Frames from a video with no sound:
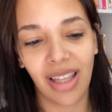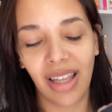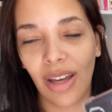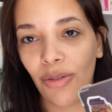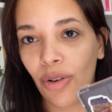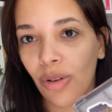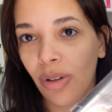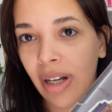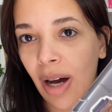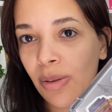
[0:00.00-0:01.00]
eu vou
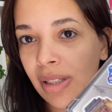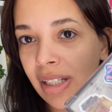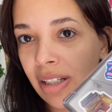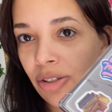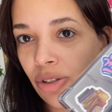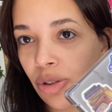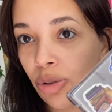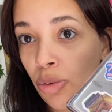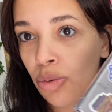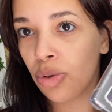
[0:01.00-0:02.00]
colocar os links de
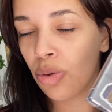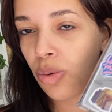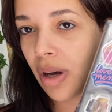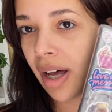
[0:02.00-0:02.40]
tudo